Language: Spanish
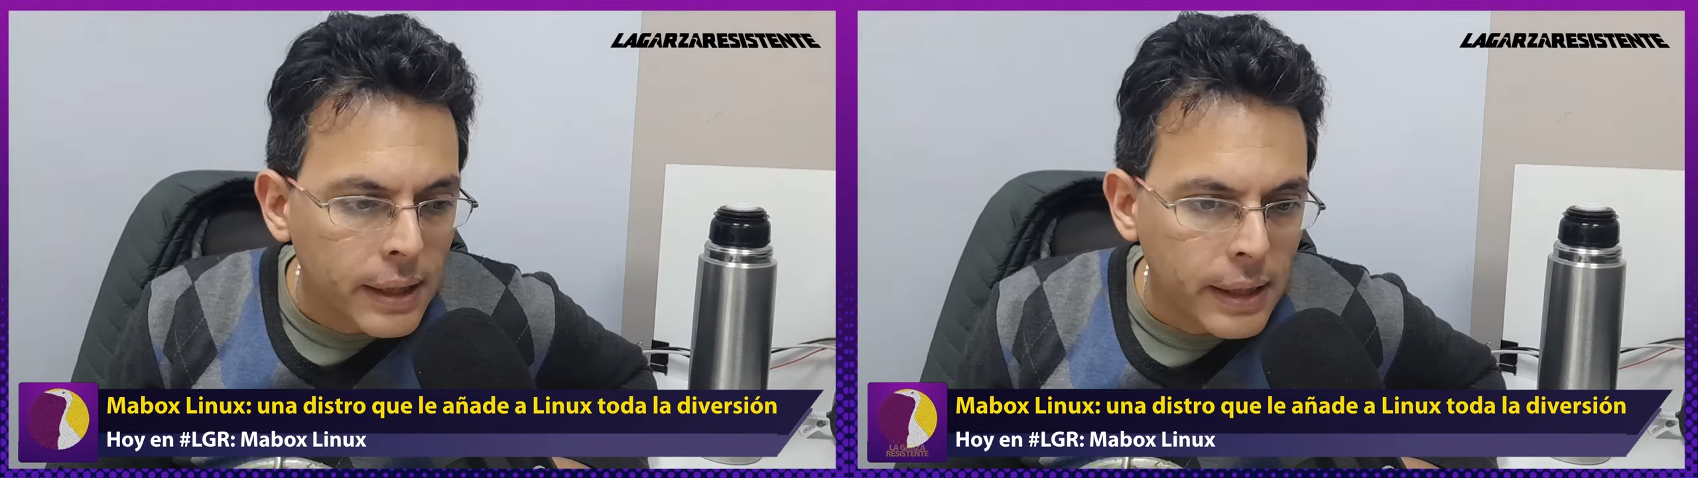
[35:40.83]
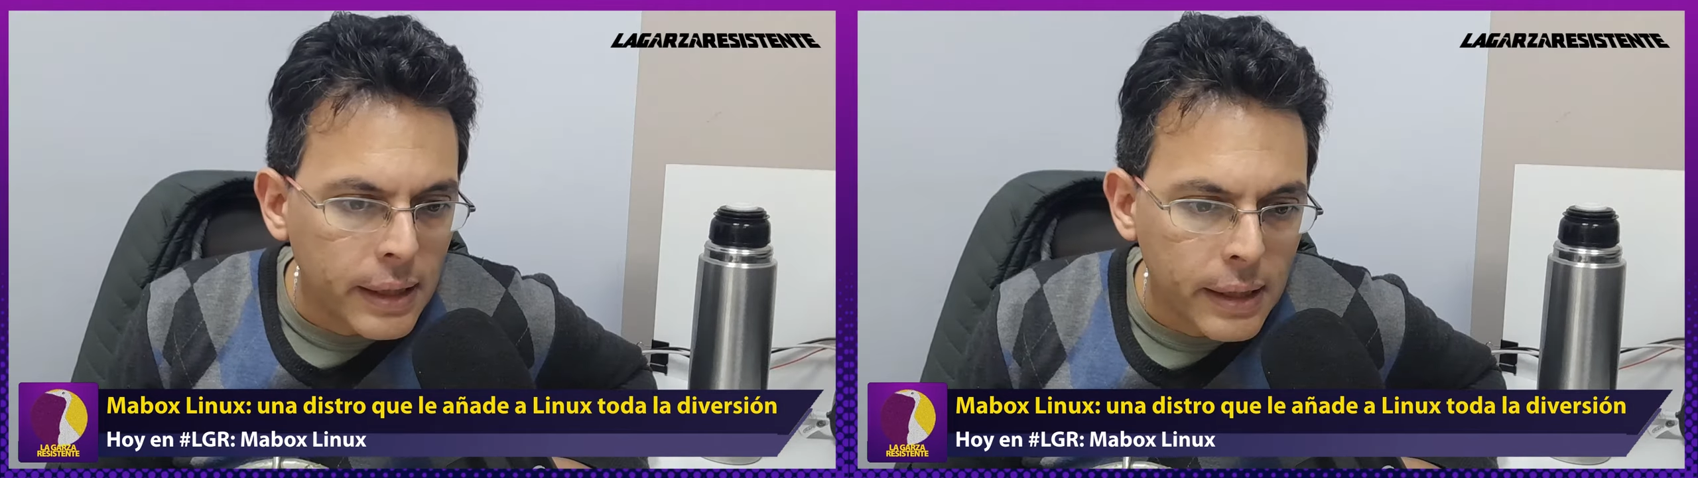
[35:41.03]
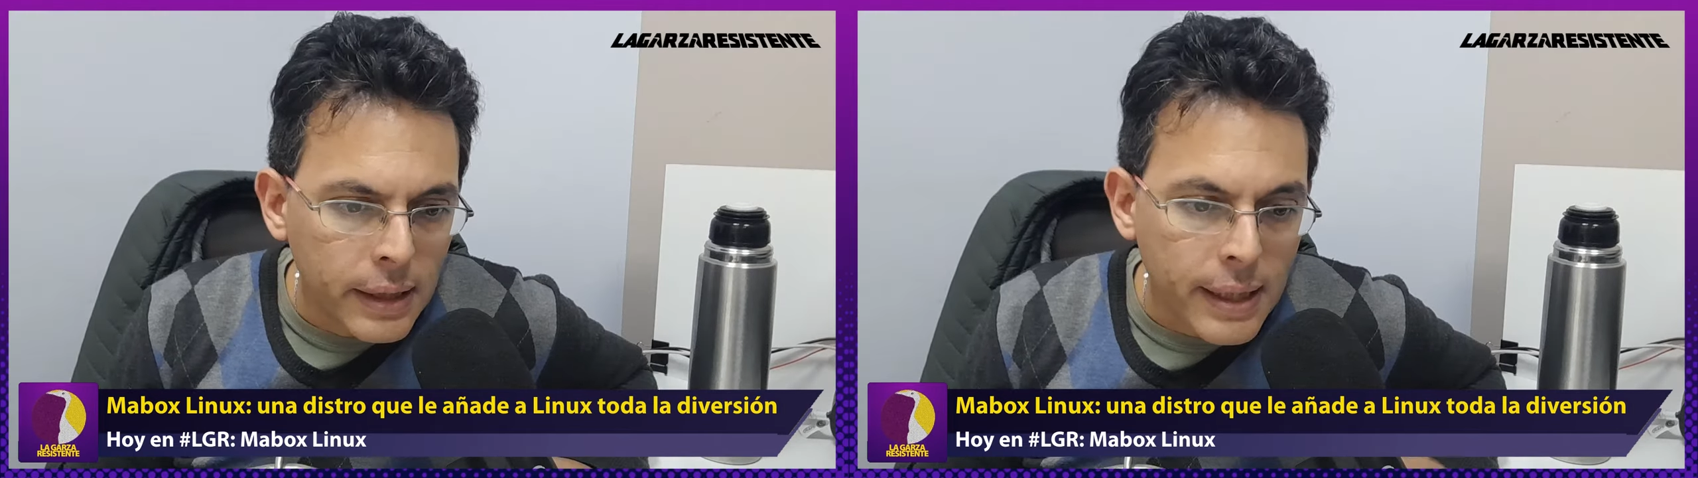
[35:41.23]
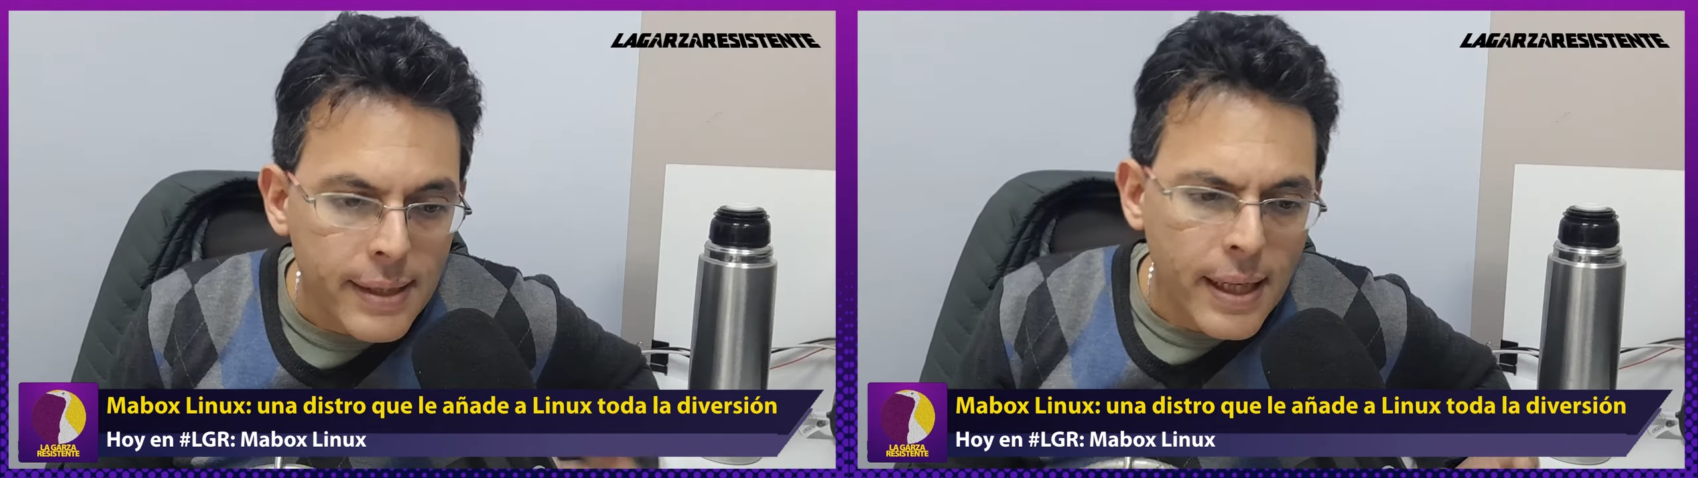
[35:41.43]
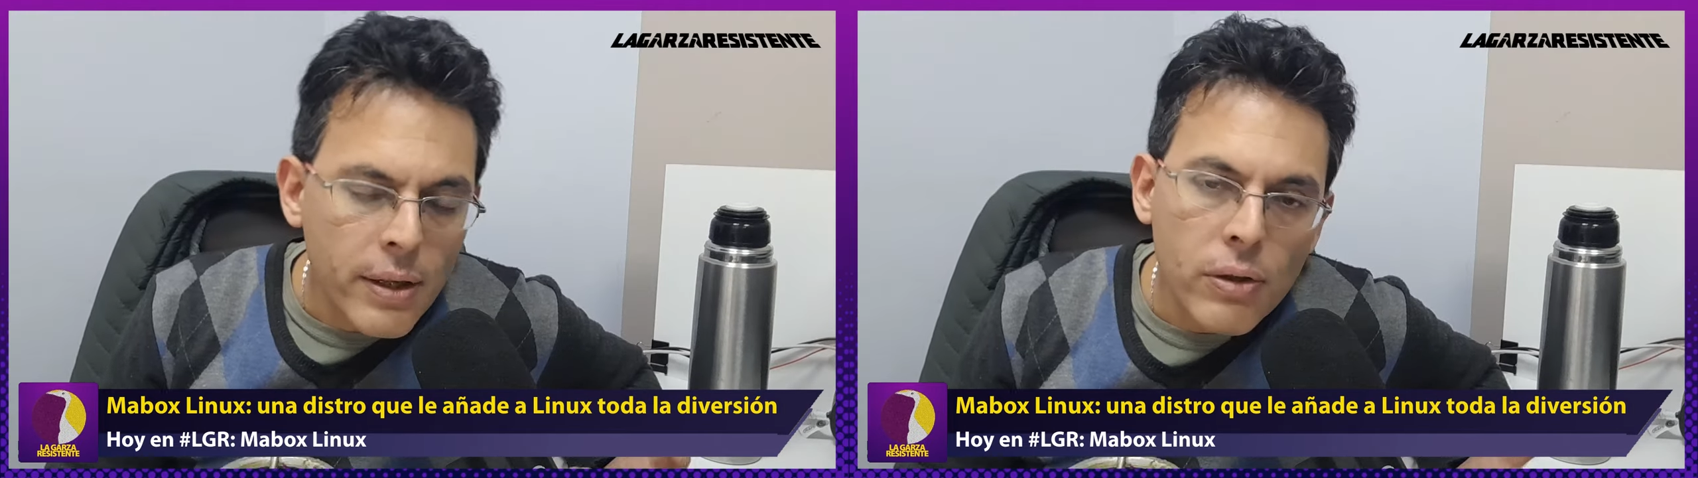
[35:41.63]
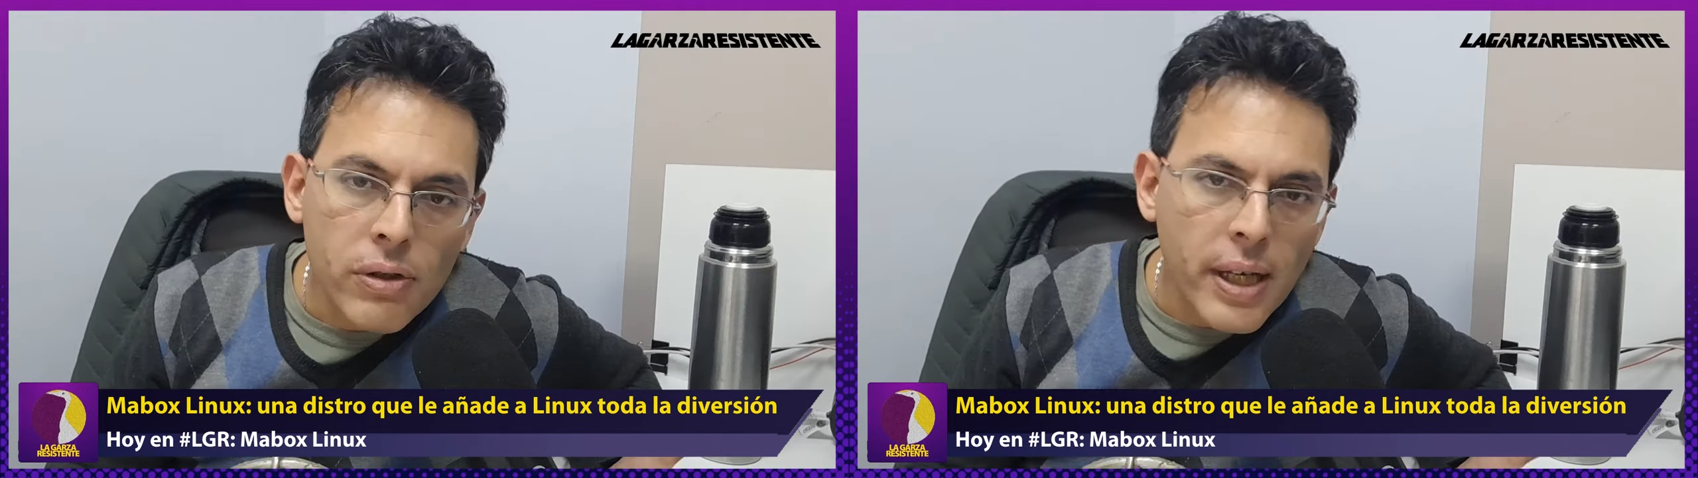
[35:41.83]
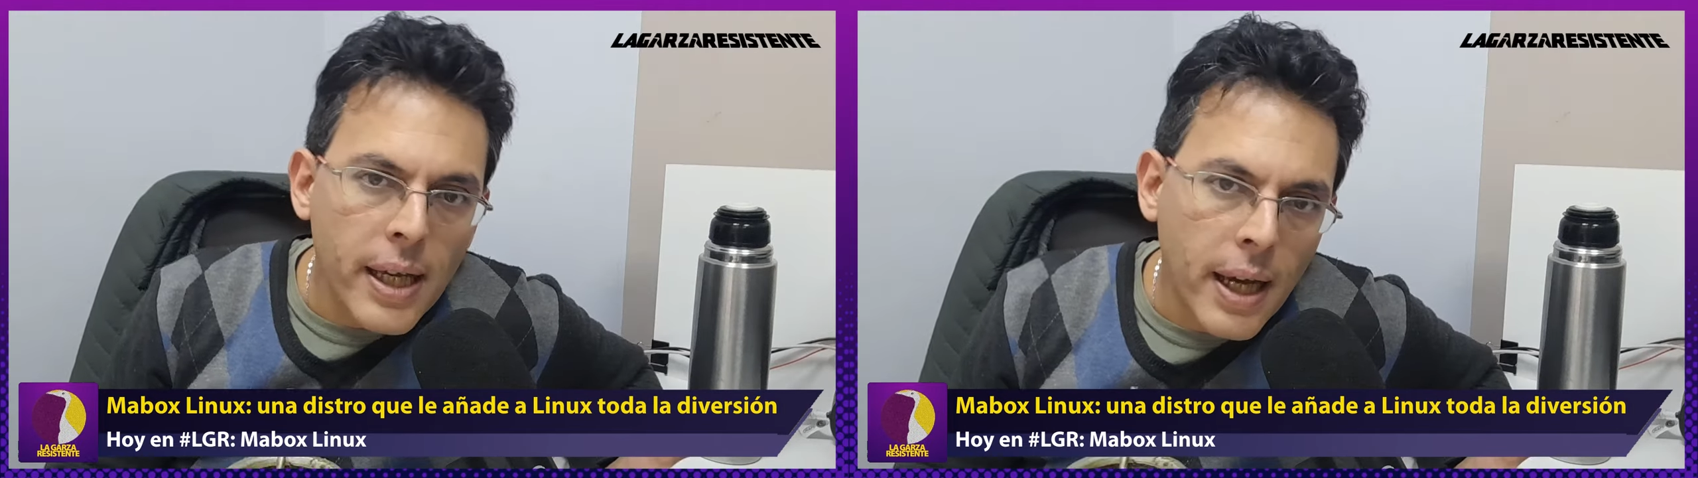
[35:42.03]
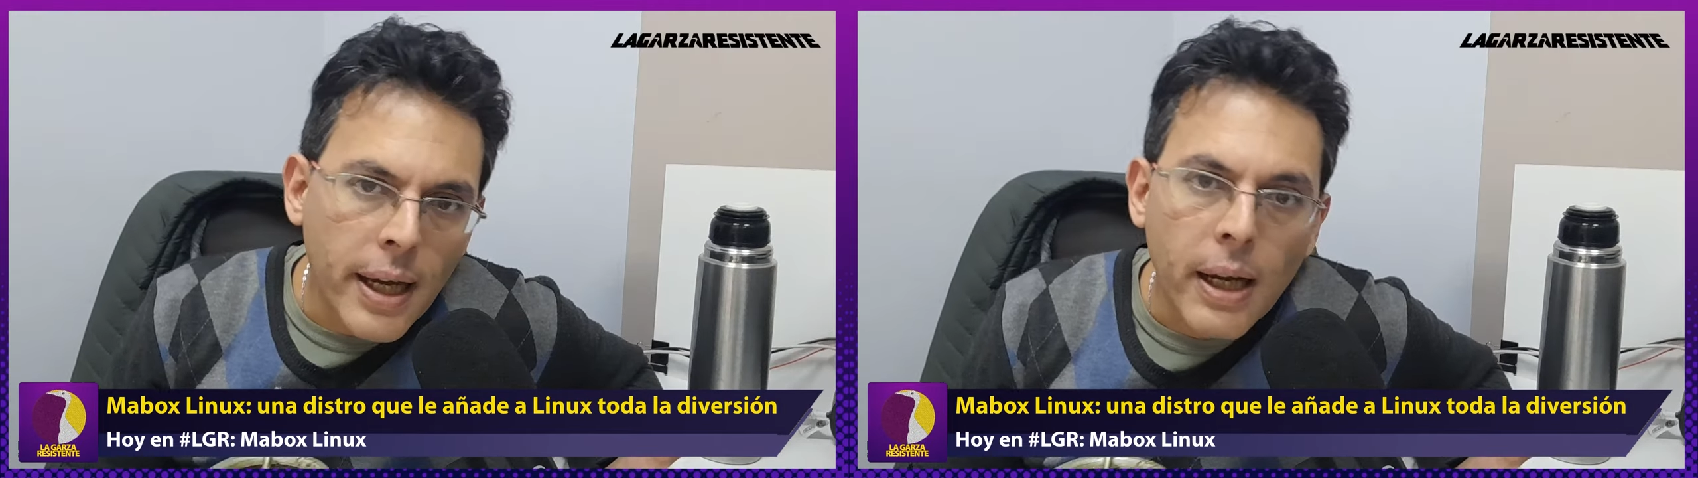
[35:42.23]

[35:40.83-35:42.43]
Eh, quizás no sea